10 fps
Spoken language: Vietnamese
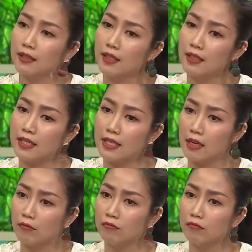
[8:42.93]
Thế thì
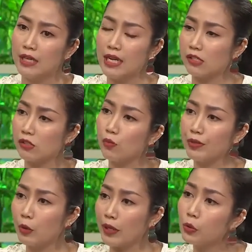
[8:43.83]
à, mình nên sử dụng
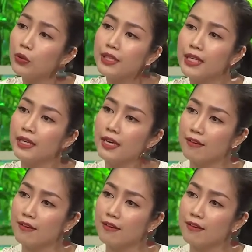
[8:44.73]
những loại thuốc gì